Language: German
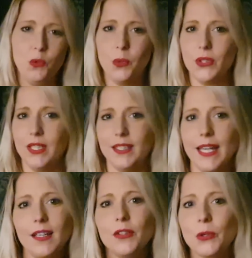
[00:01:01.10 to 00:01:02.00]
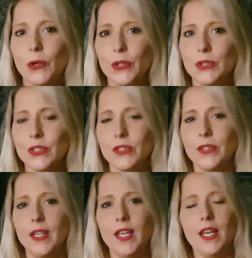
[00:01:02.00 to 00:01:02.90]
über dich denken
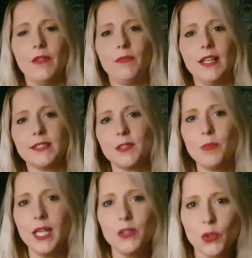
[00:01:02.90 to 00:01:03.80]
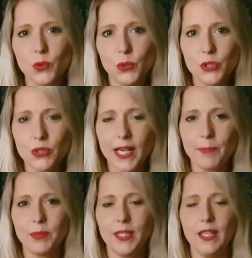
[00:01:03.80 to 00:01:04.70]
könnte, was im Hintergrund
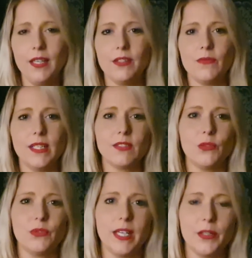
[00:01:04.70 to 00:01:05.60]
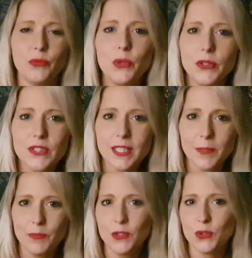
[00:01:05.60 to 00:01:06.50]
abgeht, was auf der
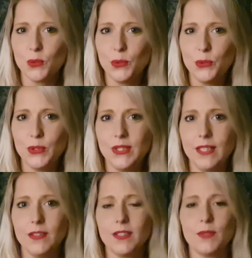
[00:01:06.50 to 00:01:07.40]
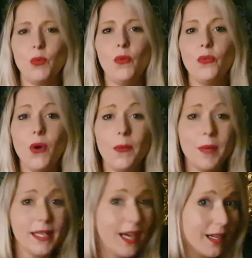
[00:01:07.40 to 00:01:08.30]
Gefühlsebene so losi ist, wovor
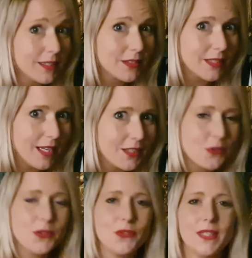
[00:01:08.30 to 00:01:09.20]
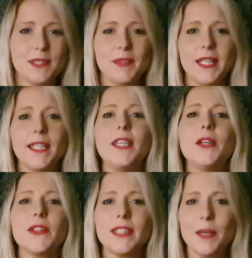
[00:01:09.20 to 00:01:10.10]
man Angst hat und was wäre
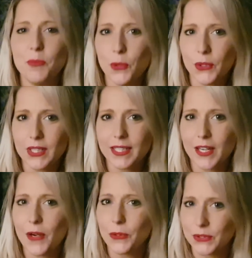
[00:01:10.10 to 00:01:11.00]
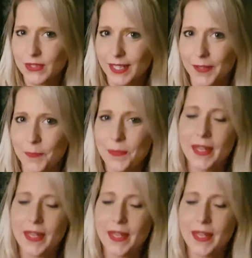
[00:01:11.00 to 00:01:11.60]
hier der mögliche Ausgang.